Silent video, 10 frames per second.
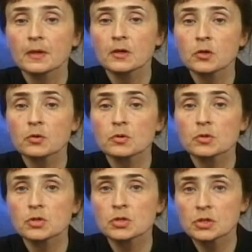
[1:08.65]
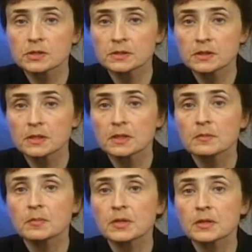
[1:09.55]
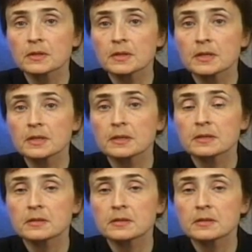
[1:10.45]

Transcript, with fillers: ее жизнь приняла